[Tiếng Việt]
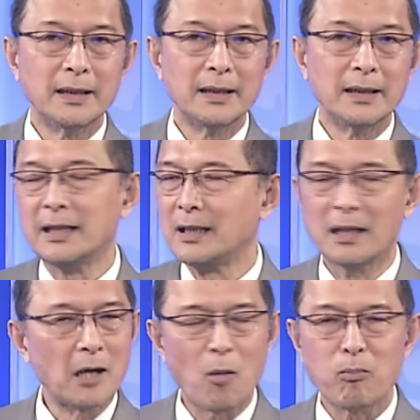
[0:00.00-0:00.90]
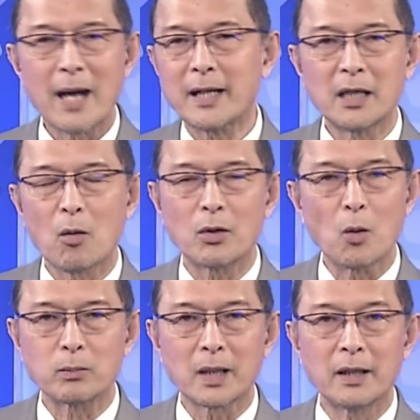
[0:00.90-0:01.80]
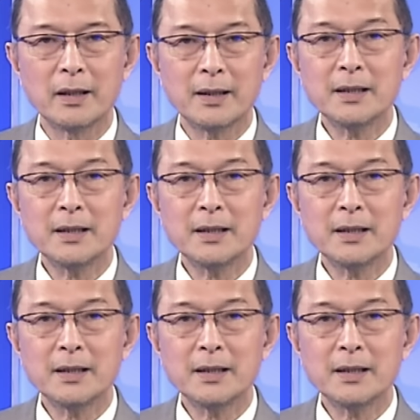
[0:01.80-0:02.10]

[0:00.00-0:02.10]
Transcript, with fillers: thì ông Biden không có động tới,